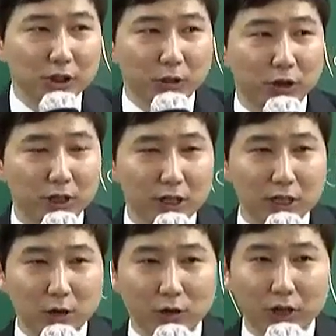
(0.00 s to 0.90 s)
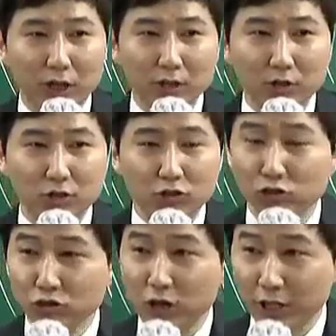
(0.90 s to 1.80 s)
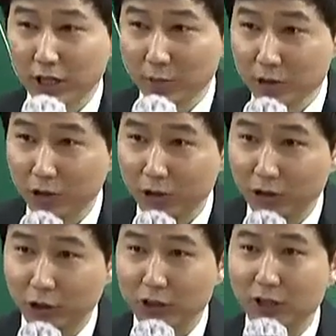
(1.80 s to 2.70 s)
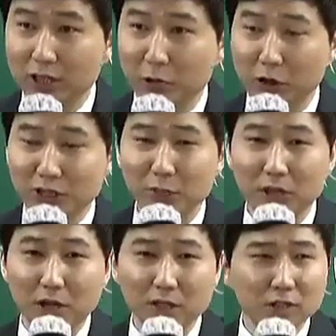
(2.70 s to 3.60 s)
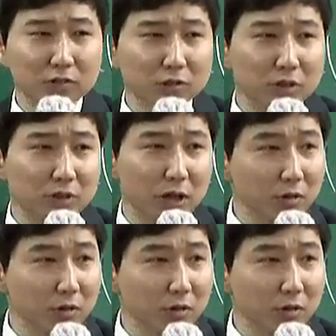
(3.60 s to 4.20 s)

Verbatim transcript: 저 인간이 저러다가 죽는 거 아니야? 이러면서 저 인간이 과연 3기까지 끌고 갈 수 있을까?